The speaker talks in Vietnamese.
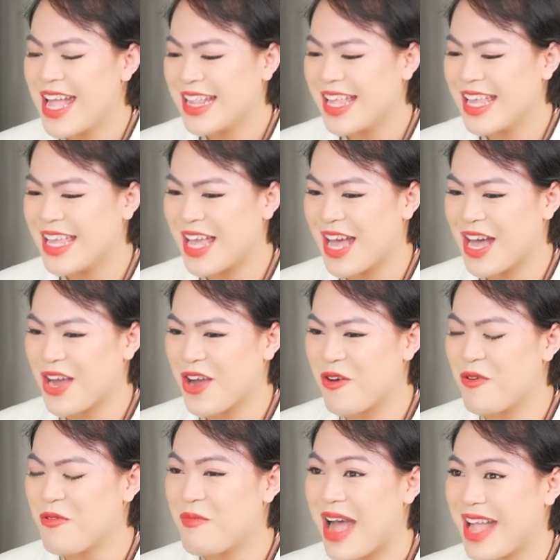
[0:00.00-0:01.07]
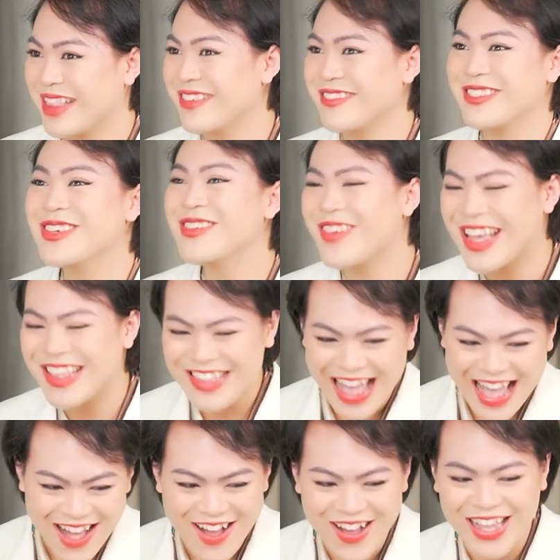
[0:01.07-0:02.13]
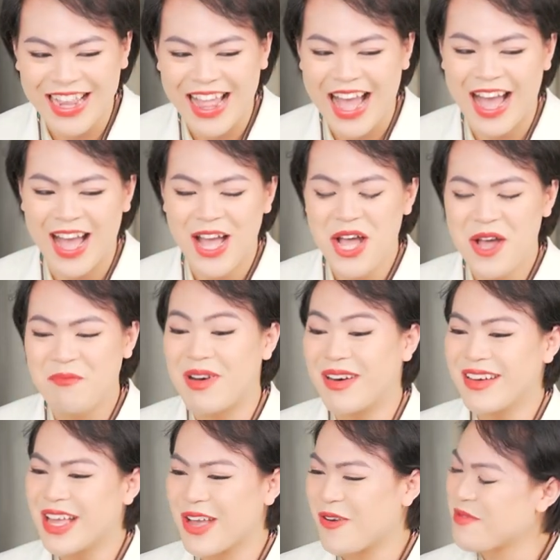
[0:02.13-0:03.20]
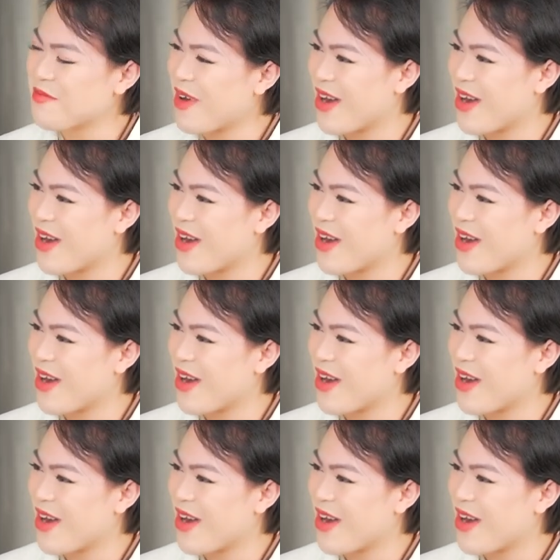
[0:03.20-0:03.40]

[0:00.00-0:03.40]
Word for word: thì à, có một bạn tự dưng quay ra hỏi là bà ơi cái quần